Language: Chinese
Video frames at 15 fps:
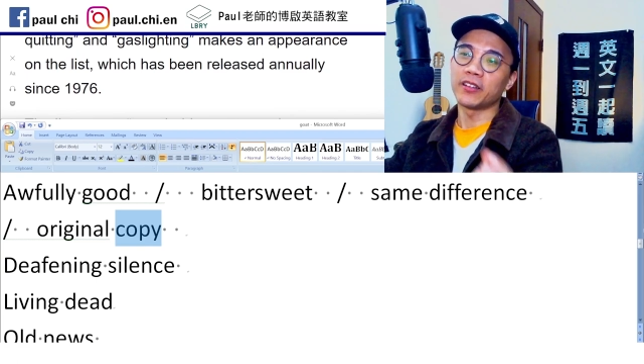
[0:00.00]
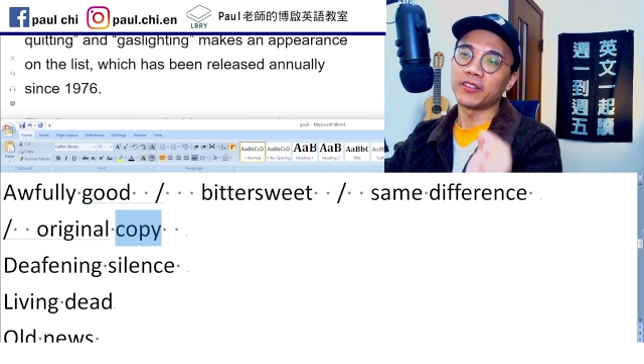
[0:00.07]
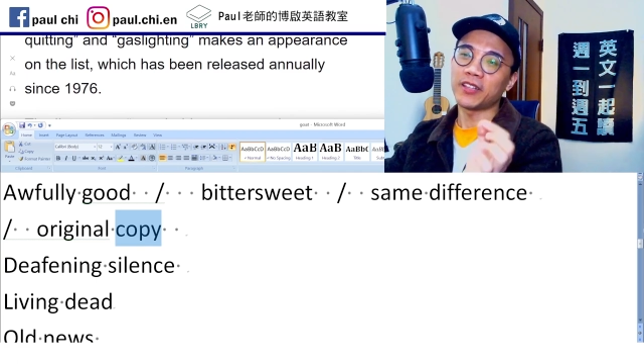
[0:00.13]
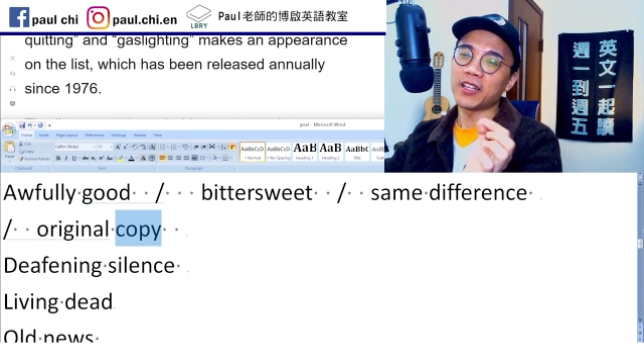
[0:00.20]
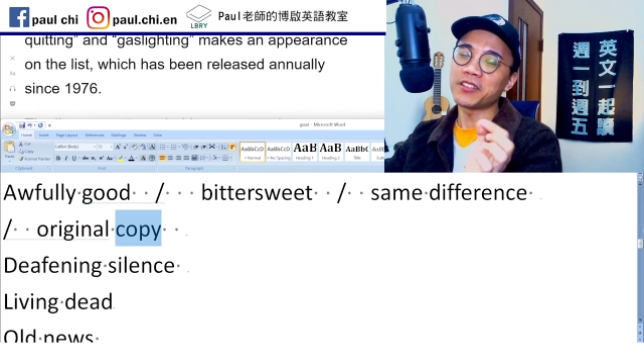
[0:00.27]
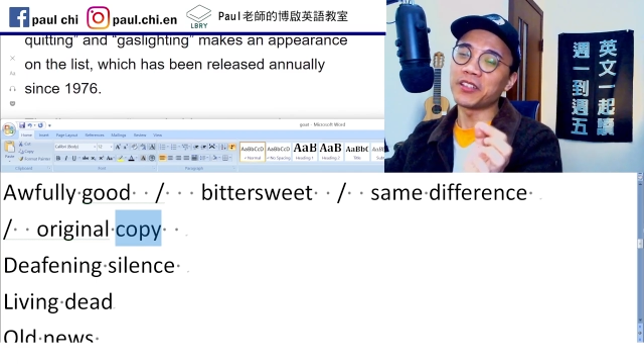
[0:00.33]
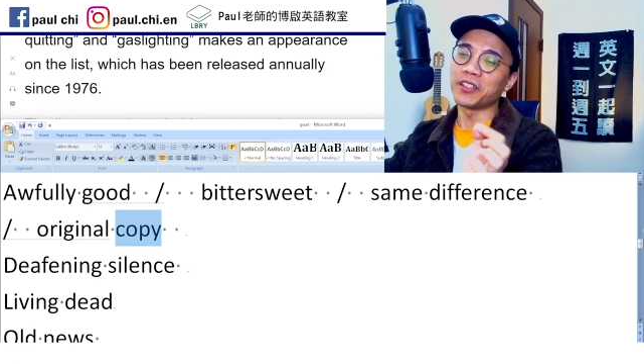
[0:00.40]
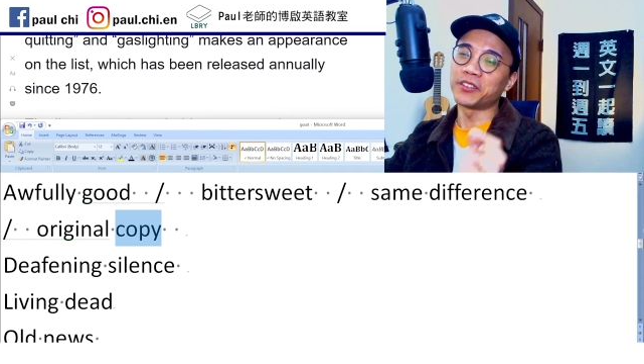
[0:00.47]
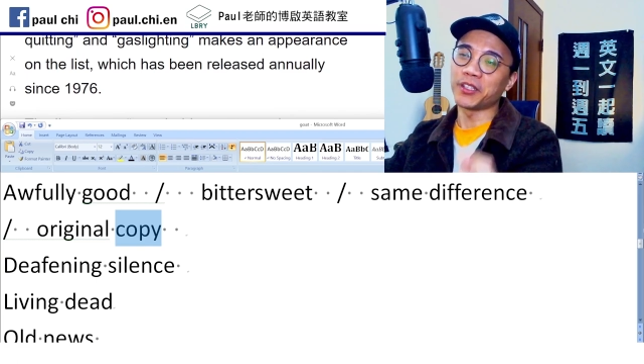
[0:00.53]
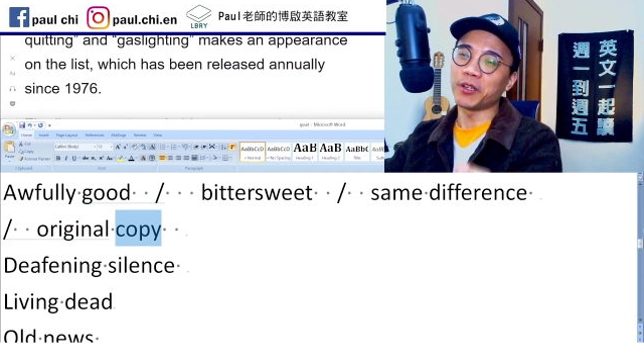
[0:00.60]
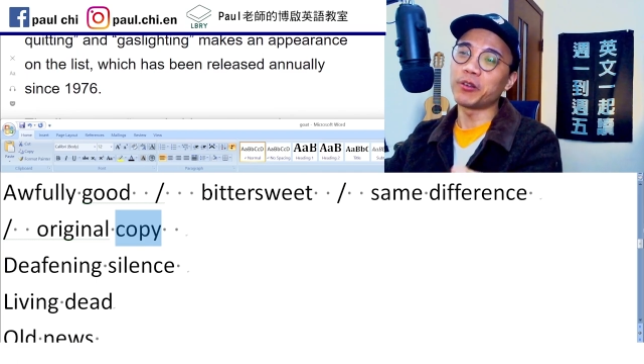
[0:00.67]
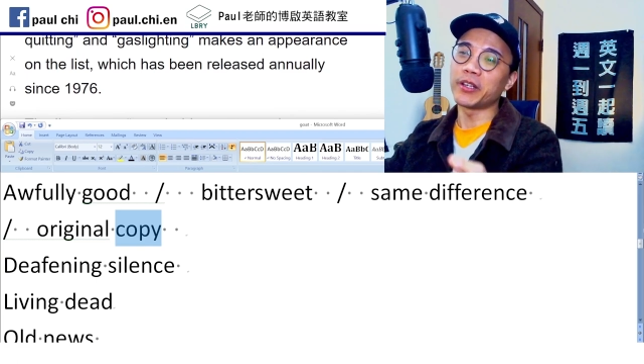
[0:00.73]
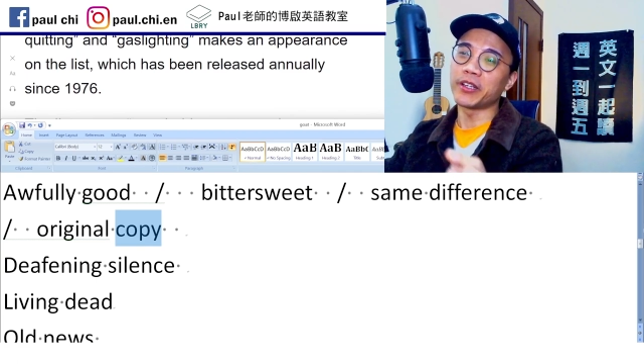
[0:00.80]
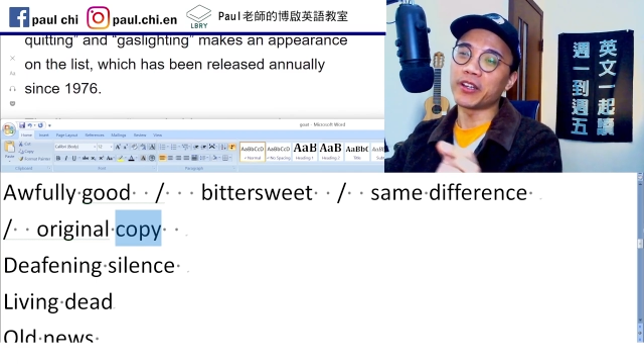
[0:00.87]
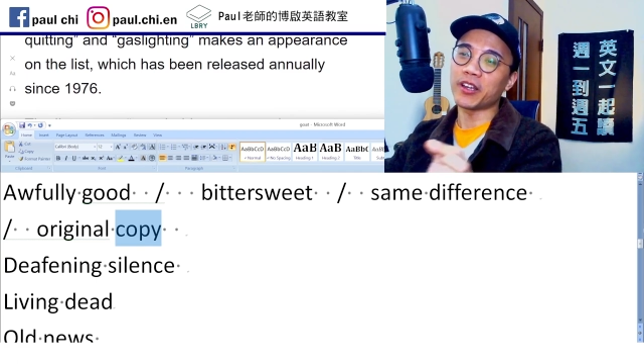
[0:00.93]
但是你
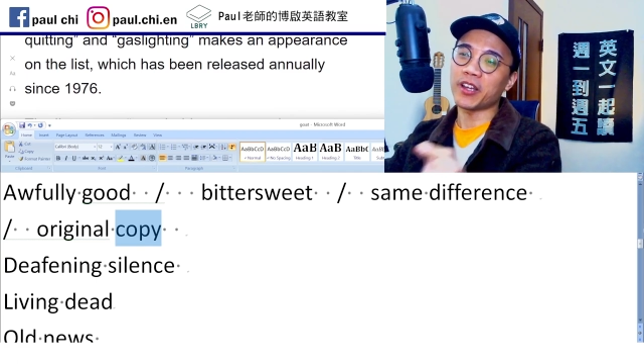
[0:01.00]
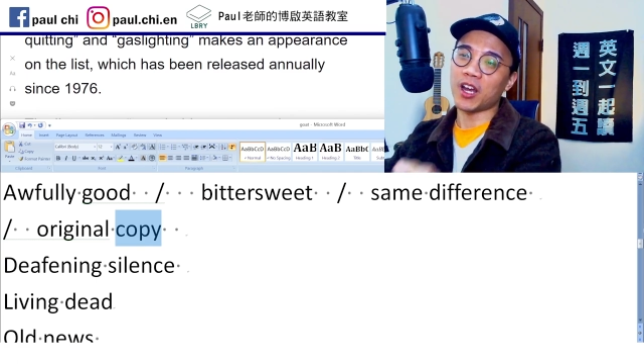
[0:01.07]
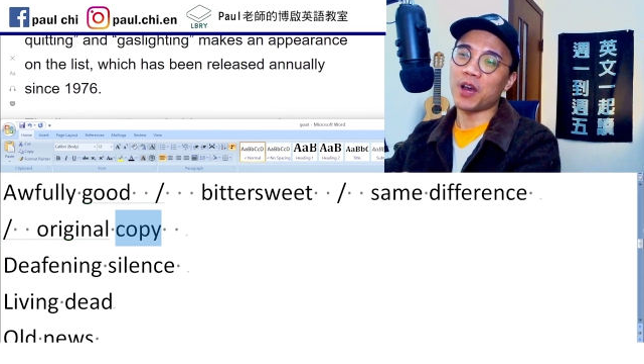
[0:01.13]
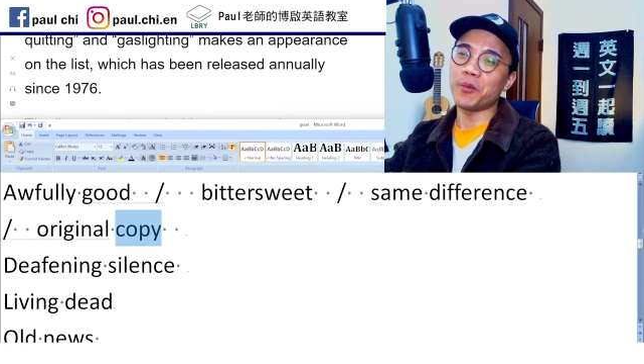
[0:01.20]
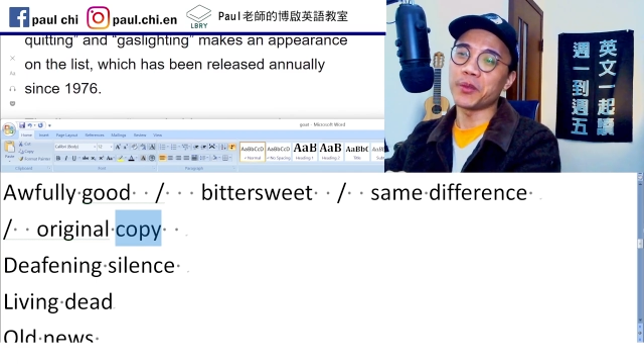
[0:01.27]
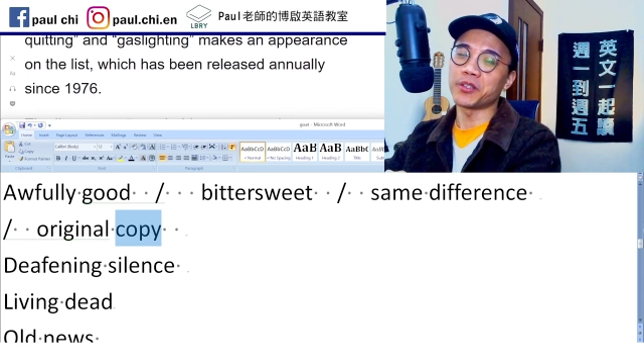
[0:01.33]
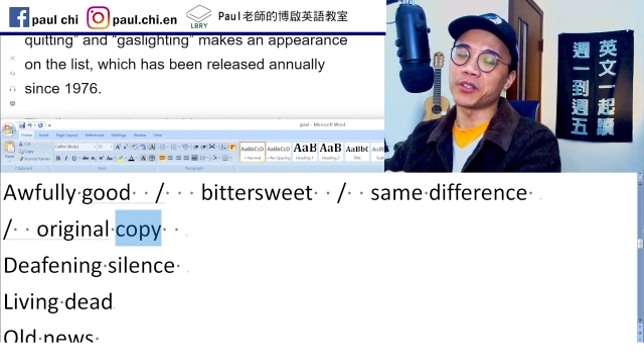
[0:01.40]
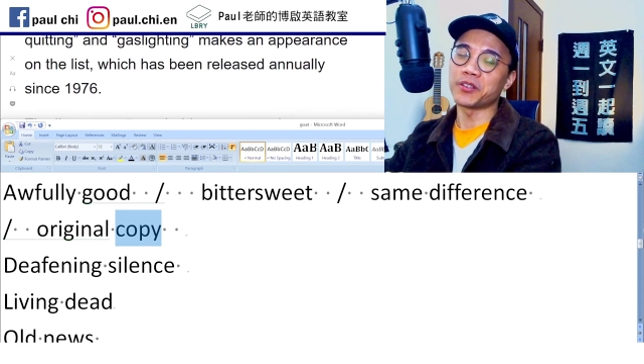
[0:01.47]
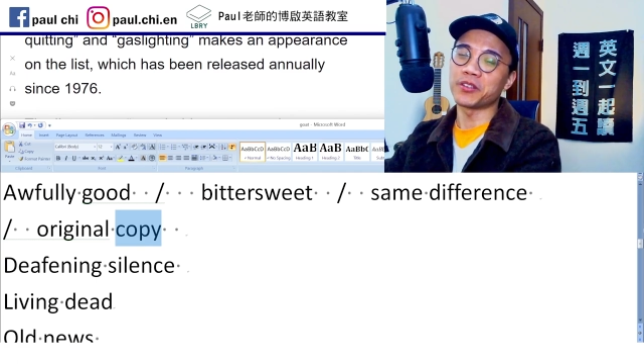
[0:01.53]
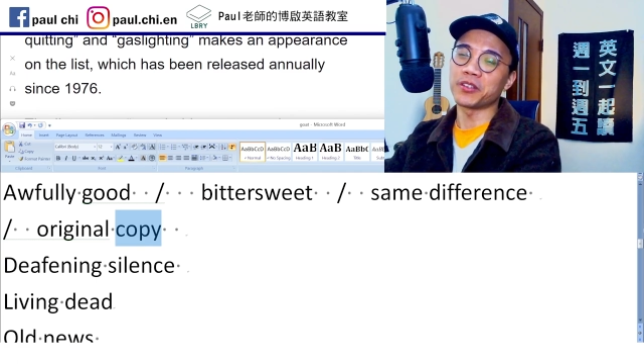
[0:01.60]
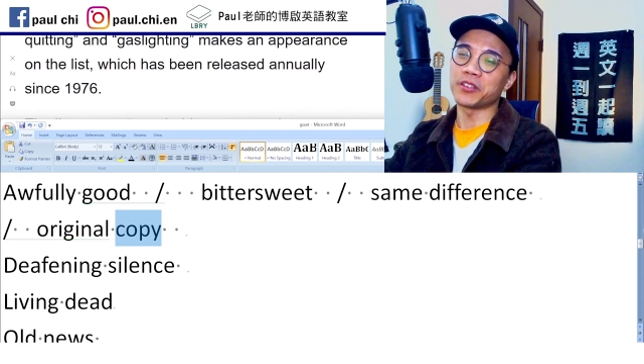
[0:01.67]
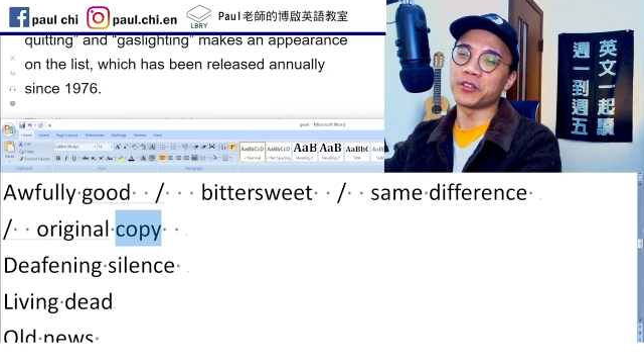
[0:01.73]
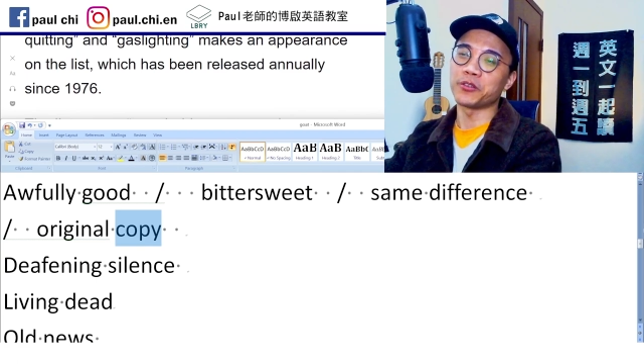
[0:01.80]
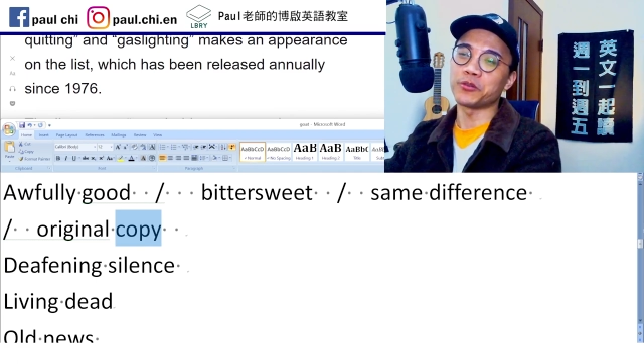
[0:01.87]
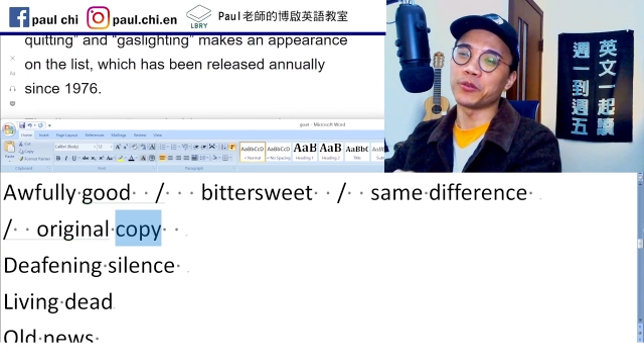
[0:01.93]
丢了一个 “copy” 这个字
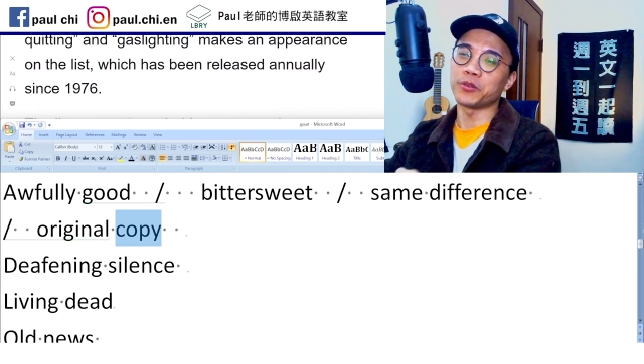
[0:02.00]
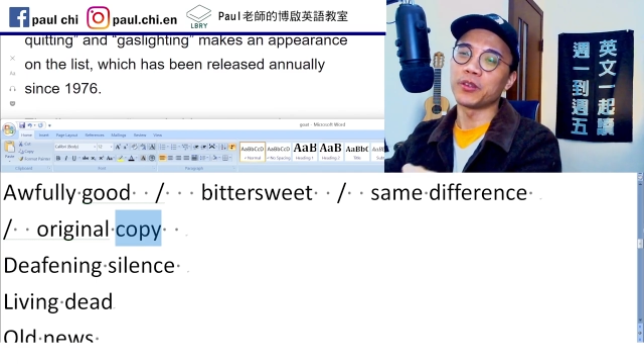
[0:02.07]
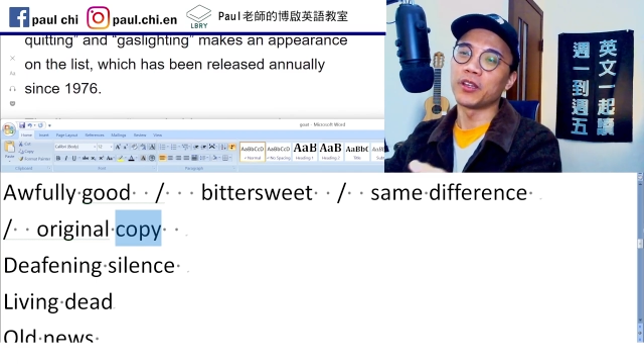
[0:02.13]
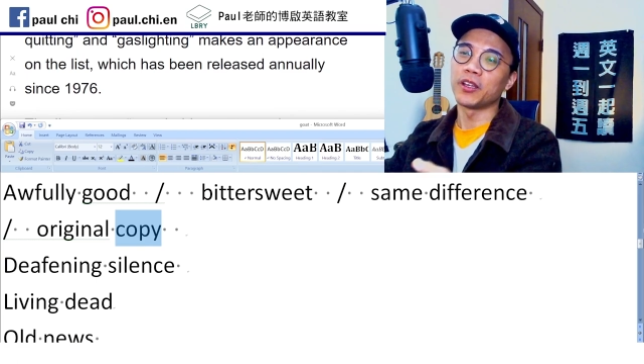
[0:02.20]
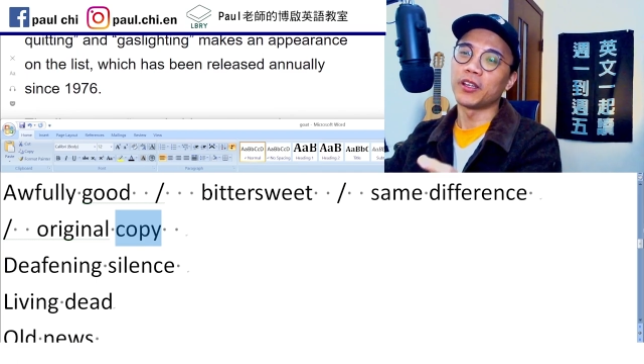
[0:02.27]
进去，